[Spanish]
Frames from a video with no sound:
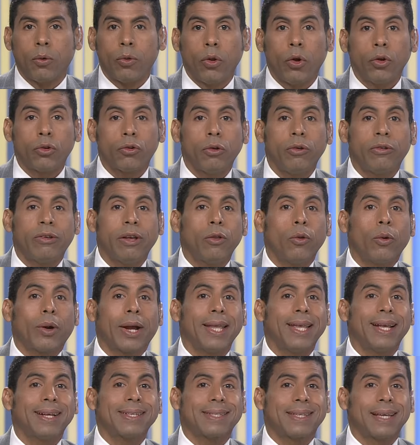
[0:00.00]
No estoy diciendo que
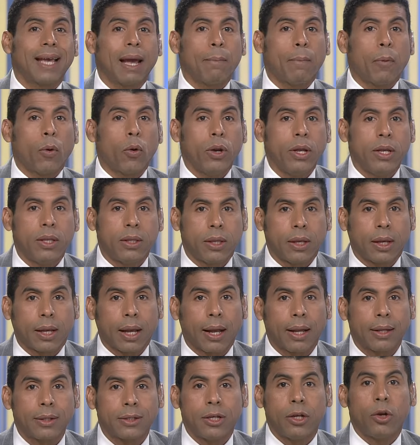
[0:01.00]
ella sea
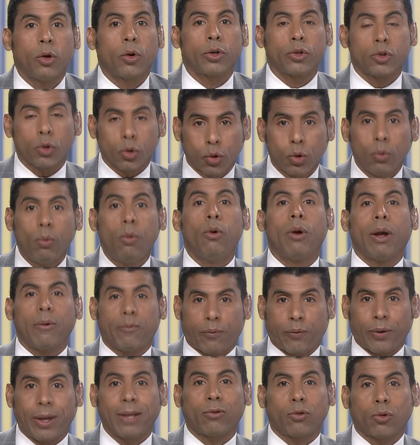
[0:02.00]
política, sino que eso tuvo un
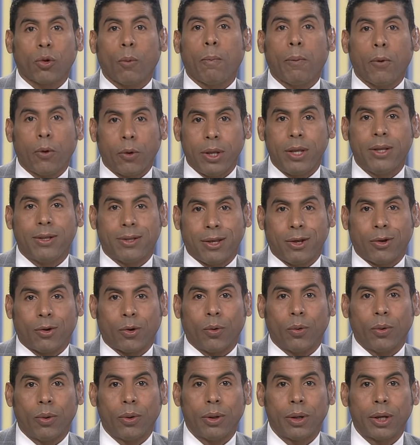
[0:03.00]
efecto político.